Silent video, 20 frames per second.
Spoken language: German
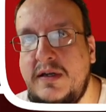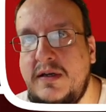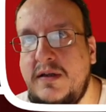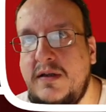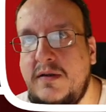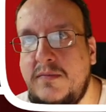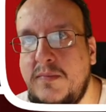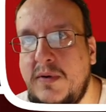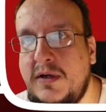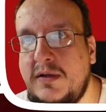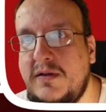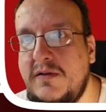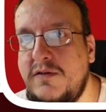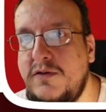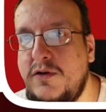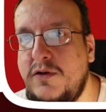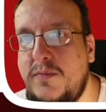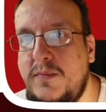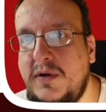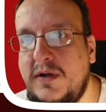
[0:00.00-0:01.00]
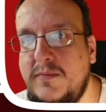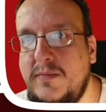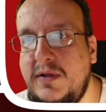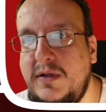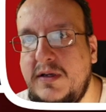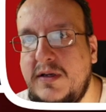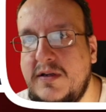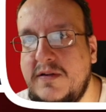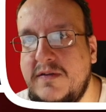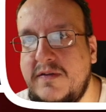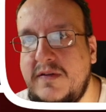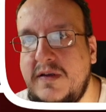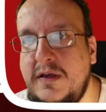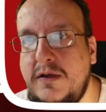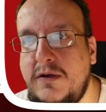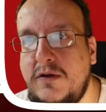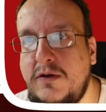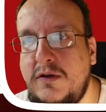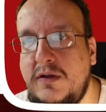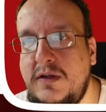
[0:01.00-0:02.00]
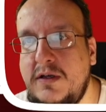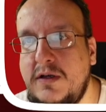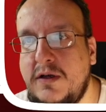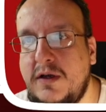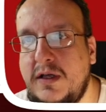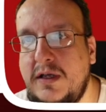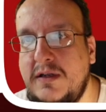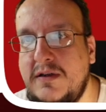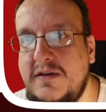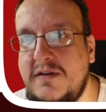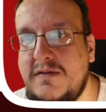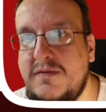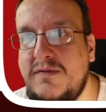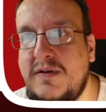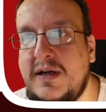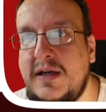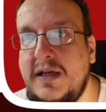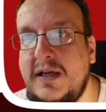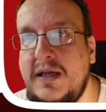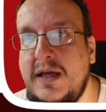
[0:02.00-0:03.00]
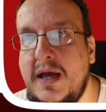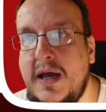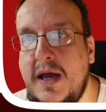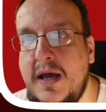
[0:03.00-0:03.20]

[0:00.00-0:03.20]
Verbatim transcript: Ich mache das nochmal, damit ihr das sehen könnt. Hier Ring 2,